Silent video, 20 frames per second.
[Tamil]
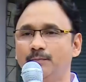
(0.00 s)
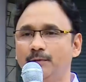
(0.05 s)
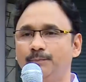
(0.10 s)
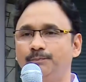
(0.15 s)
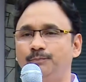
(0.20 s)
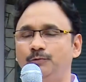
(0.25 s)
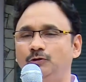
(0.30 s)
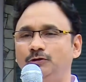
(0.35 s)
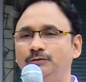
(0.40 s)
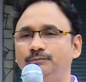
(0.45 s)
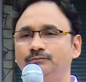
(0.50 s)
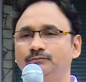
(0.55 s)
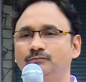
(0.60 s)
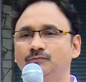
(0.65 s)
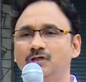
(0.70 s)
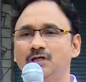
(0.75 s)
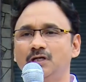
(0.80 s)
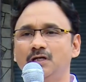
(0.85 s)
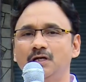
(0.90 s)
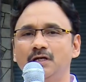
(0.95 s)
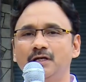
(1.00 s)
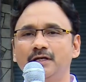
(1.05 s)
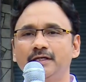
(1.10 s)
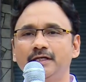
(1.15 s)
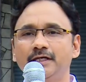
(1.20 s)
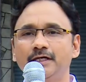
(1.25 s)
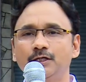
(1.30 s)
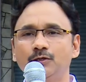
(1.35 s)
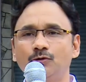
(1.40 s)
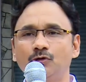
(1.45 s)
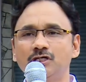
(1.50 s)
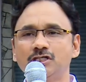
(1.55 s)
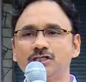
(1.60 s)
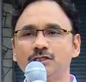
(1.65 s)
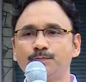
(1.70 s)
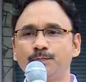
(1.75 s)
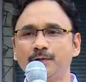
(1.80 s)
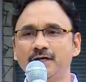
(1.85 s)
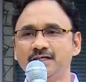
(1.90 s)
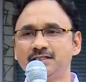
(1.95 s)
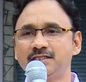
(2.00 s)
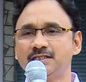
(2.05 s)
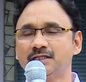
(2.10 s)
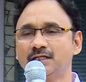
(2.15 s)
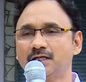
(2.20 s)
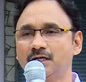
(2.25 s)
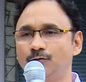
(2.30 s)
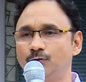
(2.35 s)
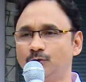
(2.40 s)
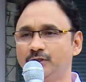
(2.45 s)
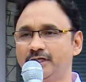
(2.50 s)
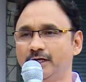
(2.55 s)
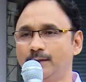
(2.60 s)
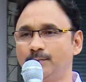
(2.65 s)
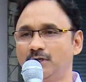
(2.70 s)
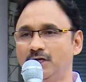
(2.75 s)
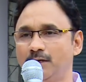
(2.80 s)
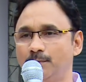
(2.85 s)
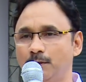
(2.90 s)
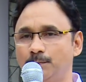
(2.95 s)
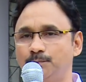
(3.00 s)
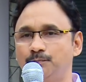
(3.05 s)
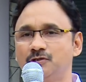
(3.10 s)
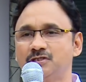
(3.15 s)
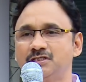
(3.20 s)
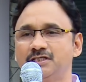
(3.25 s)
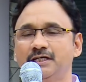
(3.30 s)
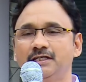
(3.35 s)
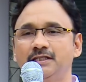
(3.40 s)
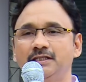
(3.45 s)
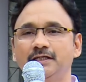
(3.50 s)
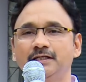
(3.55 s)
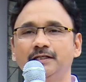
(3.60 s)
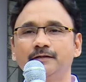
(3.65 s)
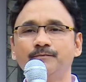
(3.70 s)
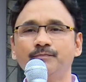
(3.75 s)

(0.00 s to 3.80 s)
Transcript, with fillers: அமைப்பும் ஈரோடு ஸ்பைஸ் ரவுண்ட் டேபிள் அமைப்பும் சேர்ந்து